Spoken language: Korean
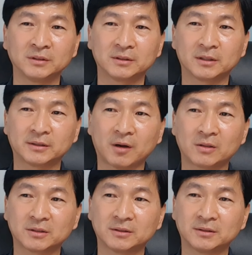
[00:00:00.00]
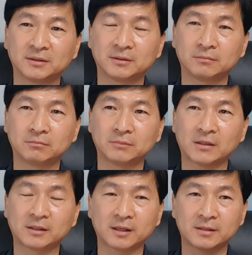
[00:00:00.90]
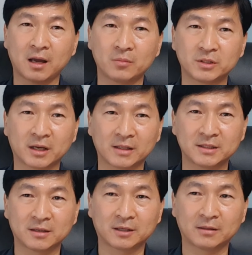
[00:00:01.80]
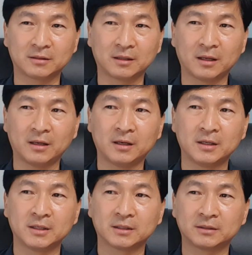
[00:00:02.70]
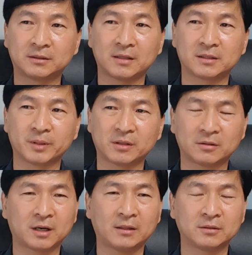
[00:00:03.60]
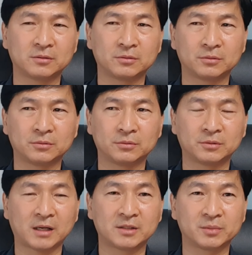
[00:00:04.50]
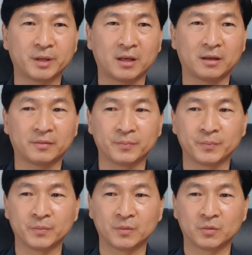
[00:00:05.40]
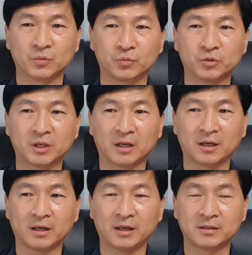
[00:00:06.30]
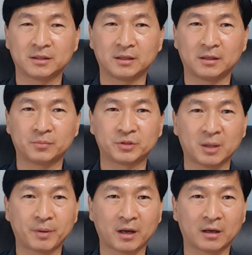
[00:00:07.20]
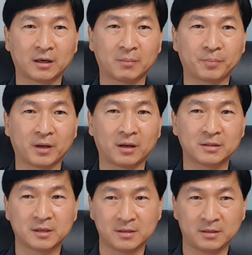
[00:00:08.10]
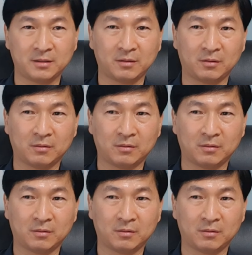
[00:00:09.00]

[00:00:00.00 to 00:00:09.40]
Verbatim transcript: 제가 31살 때 사업을 제가 시작을 했는데 그때쯤에 31, 2살쯤에 우리나라의 이제 부자 아빠 가난 아빠 책이